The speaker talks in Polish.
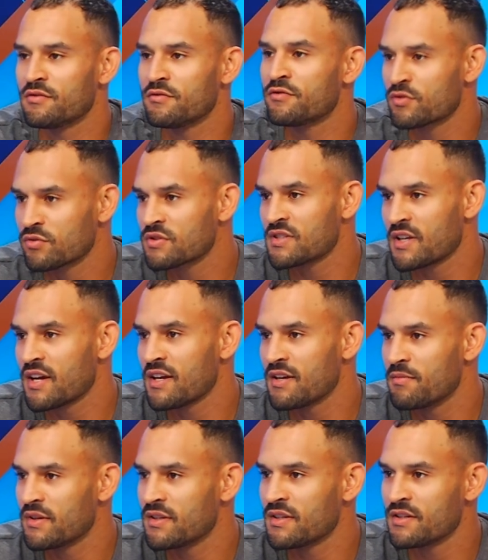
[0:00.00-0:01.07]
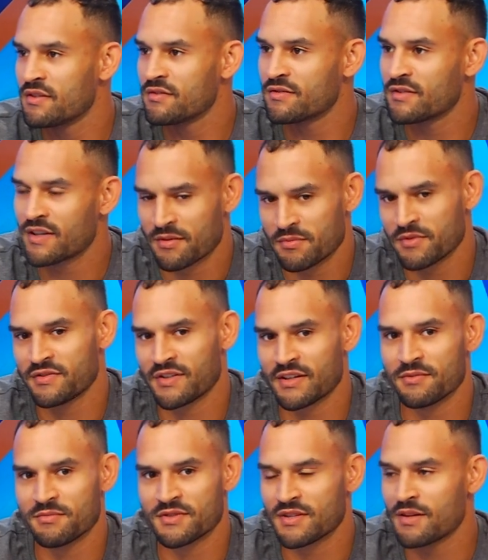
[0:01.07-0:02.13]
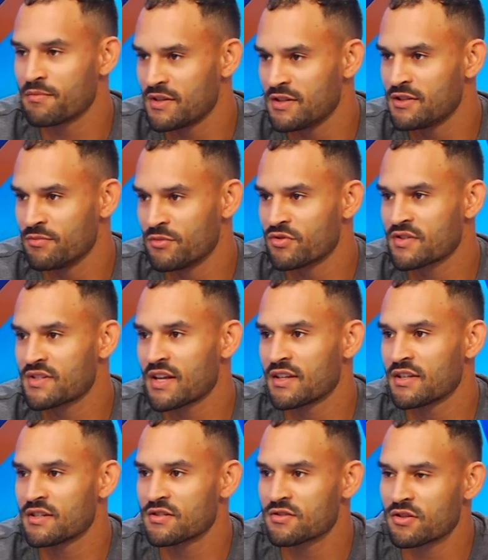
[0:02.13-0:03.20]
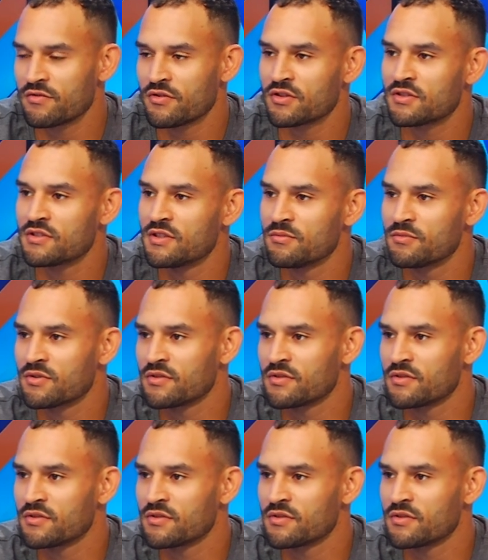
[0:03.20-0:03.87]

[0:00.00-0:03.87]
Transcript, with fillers: wrócę i będę jakby w takim stabilnym już stanie zdrowotnym,